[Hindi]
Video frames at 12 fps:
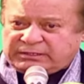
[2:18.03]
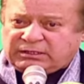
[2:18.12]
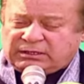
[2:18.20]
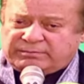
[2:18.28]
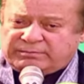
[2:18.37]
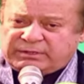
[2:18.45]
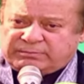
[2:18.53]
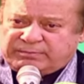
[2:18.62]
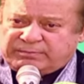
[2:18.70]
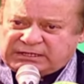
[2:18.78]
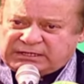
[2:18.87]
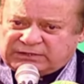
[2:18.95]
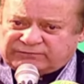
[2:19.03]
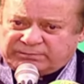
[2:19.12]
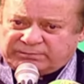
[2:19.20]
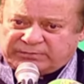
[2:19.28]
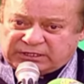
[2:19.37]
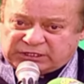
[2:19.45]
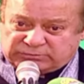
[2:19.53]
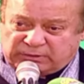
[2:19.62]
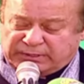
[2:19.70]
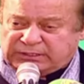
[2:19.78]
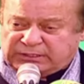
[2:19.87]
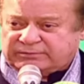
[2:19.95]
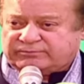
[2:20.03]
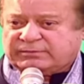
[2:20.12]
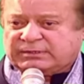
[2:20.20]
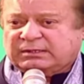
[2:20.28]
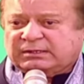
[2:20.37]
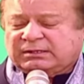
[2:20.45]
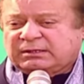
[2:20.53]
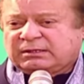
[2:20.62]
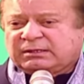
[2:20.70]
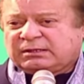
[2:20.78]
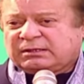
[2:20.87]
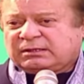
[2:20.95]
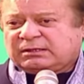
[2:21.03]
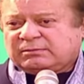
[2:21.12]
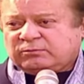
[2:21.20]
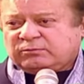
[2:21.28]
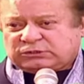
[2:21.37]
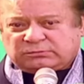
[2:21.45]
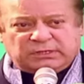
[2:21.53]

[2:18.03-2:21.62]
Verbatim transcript: लिए तजावीज़ ली गई जबकि नून लीगी रहनुमाओं ने